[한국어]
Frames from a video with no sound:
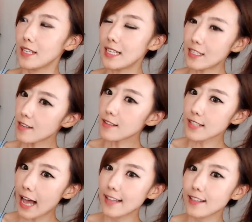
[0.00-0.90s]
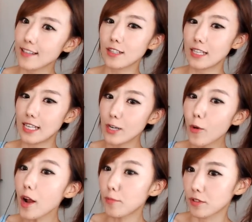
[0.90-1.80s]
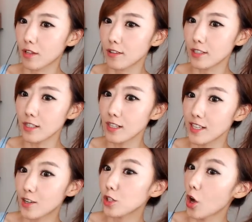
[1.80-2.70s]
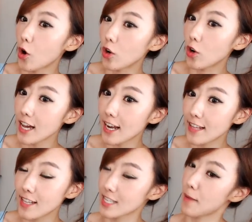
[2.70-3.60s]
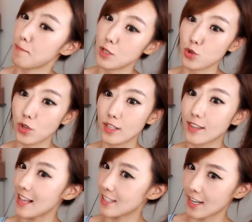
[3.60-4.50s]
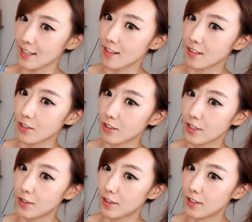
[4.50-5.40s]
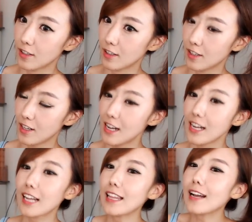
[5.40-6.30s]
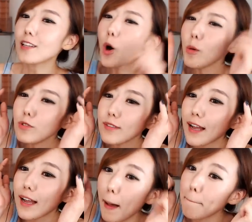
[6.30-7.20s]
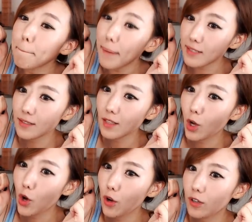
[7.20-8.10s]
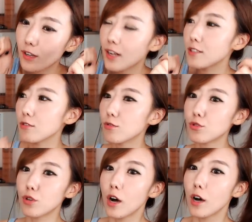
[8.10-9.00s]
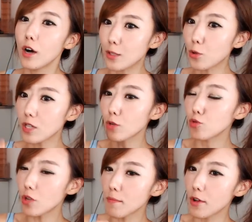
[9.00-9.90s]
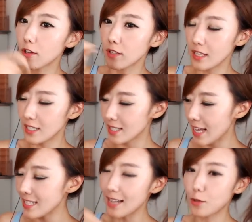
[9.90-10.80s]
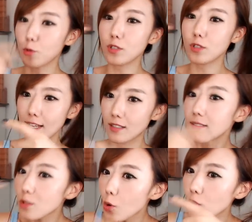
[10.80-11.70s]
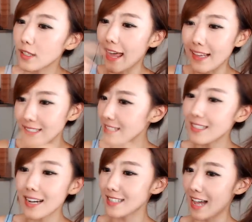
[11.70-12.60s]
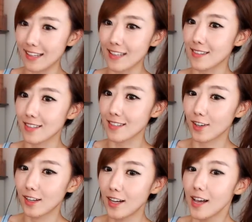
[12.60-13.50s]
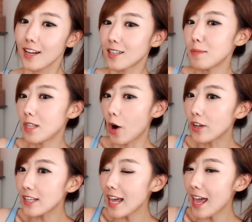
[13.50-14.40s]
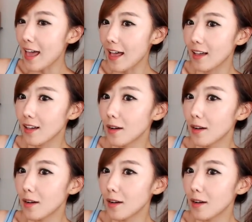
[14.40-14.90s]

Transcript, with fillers: 2004년 2월부터는 이건 경찰한테 잡힐 수 있는 대상이 되는 거예요. 그러니까 내가 너무 내가 바빴어. 그래가지고 자동차 운전면허 이 내 자동차에 등록을 갱신을 하지 않았어. 그러면 여기에